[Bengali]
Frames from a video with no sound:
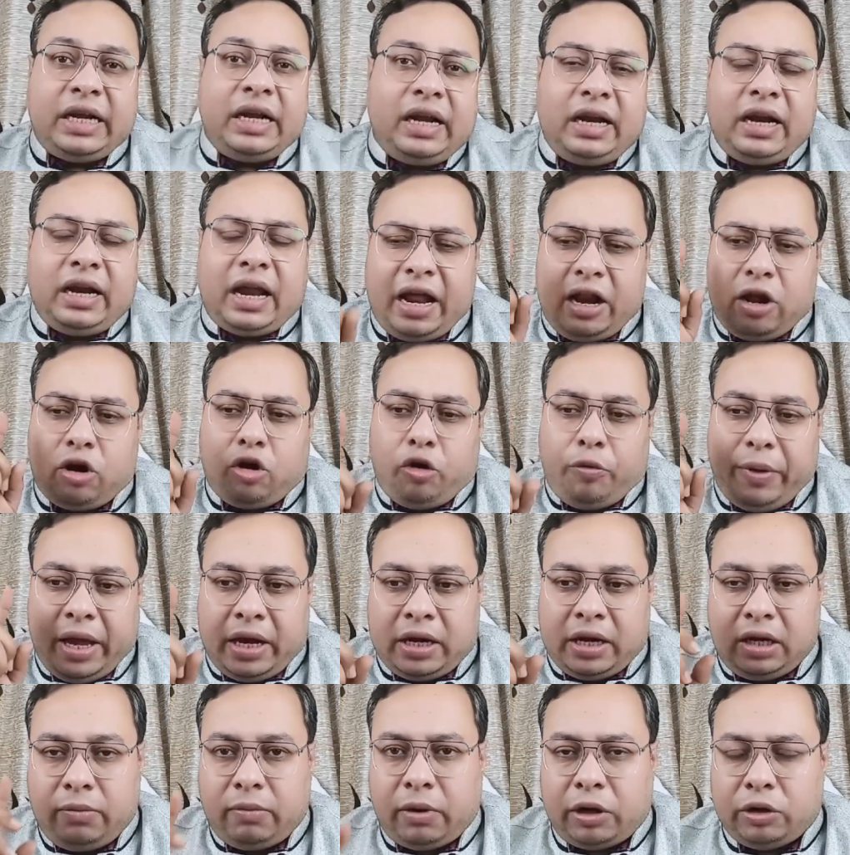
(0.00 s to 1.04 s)
চেনেন না এরকম
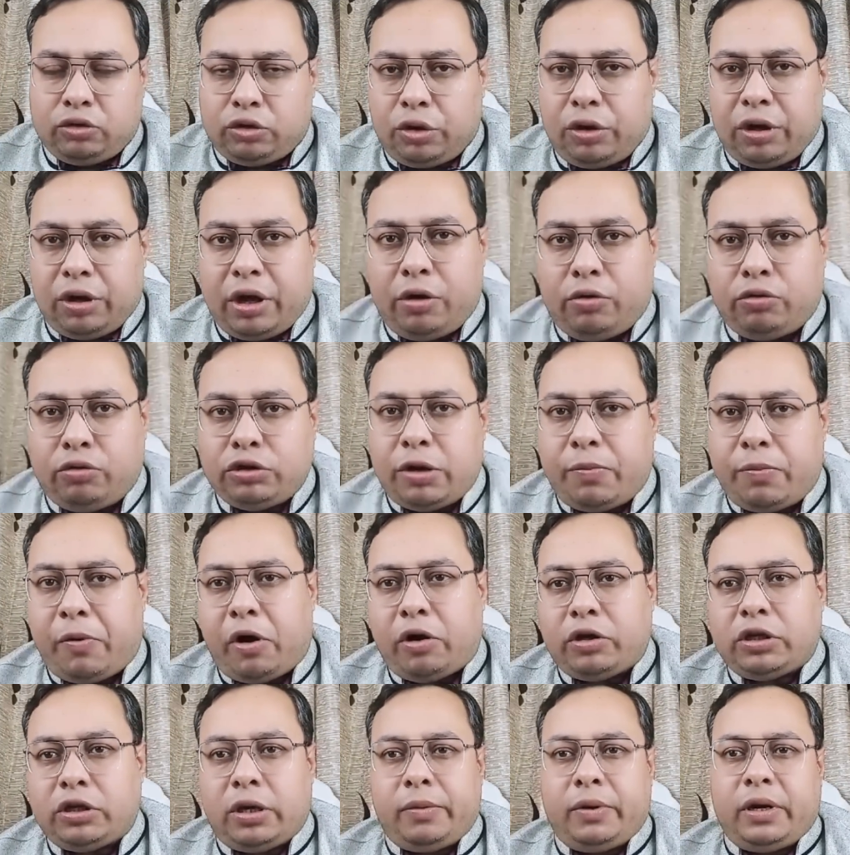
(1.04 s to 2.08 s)
একটি মানুষও নাকি খুঁজে
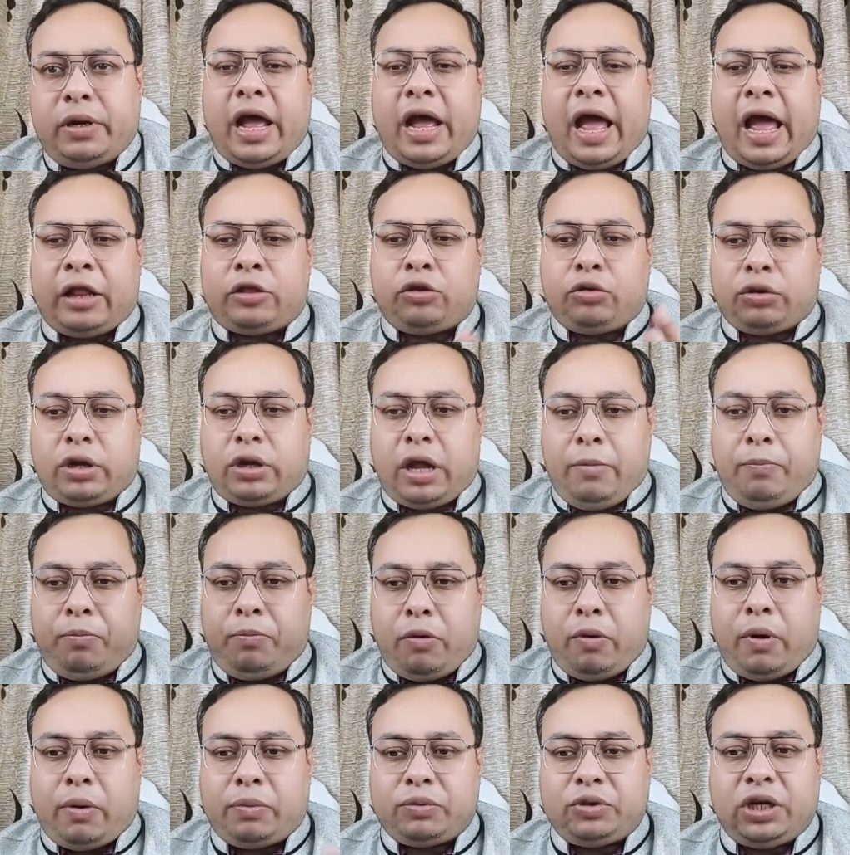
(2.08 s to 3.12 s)
পাওয়া যাবে না এতটাই
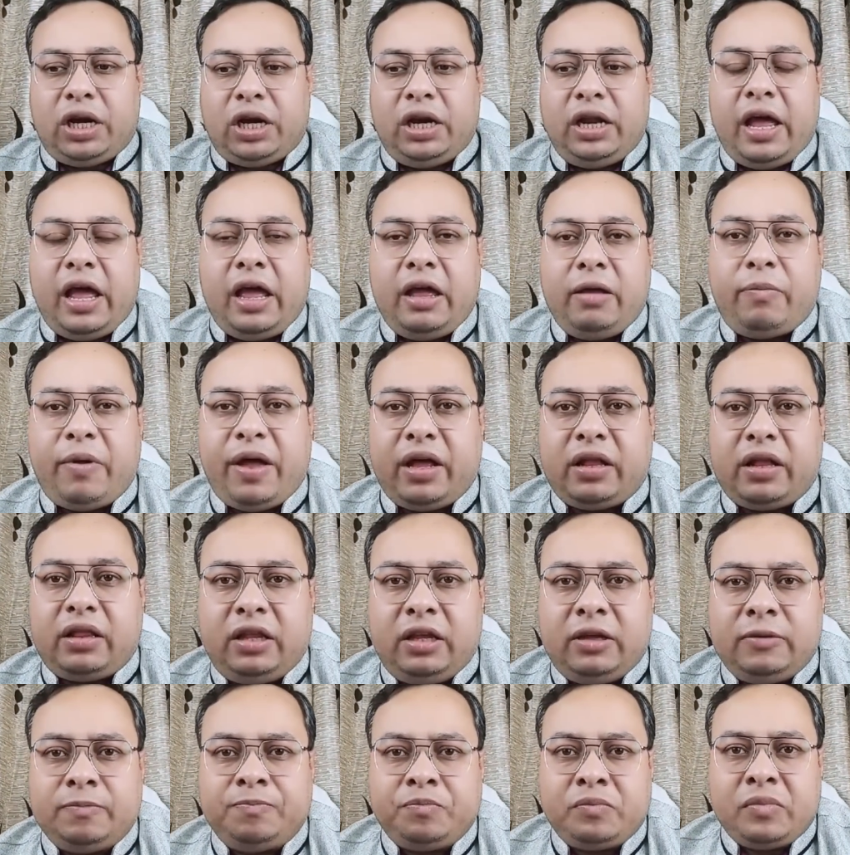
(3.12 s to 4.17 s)
প্রভাবশালী এই
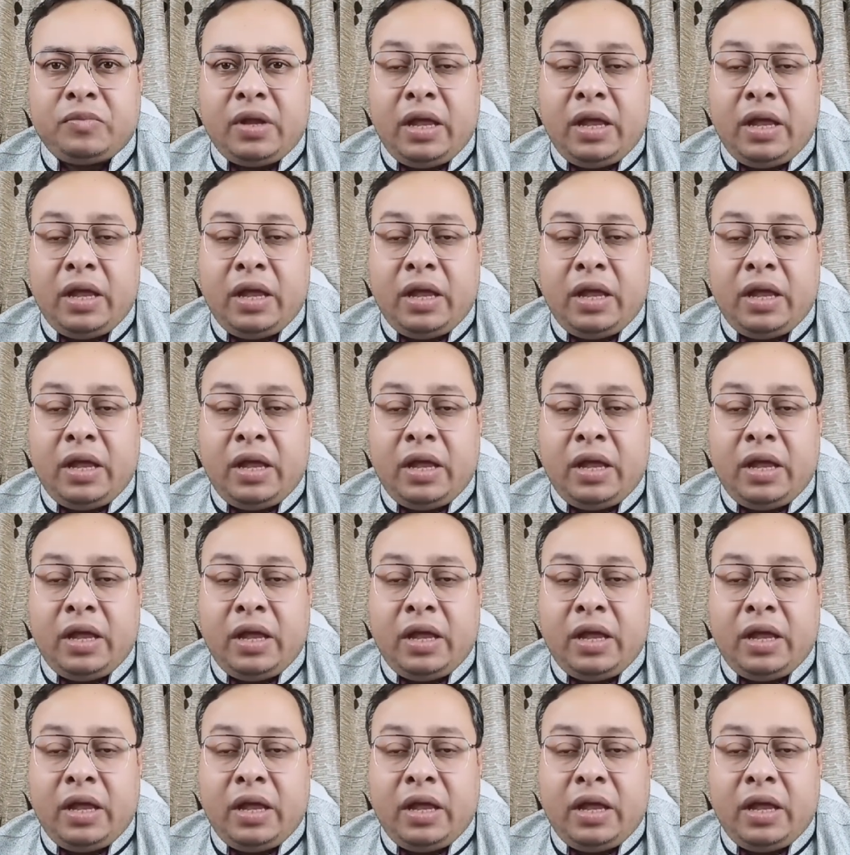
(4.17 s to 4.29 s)
ব্যক্তি